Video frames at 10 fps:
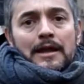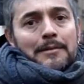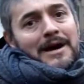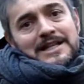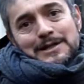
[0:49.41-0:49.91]
le,
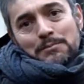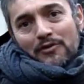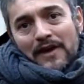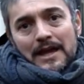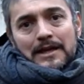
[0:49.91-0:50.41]
immagini
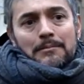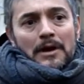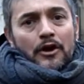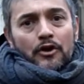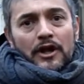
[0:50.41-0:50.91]
più vecchie in
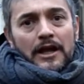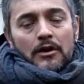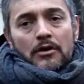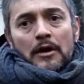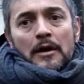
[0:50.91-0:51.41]
bianco e
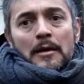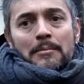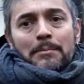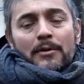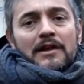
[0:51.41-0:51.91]
nero
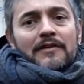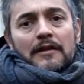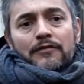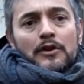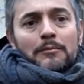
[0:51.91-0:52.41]
per poi
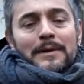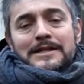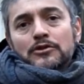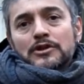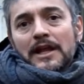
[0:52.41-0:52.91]
arrivare fino in
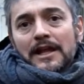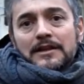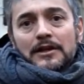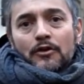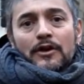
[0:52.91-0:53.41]
piazza
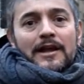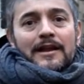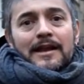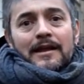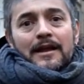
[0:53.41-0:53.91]
Tinetti con le,
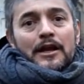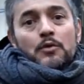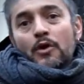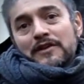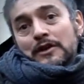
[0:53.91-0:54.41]
le, le
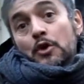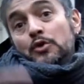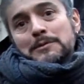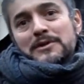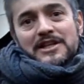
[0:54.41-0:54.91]
nuove, ultime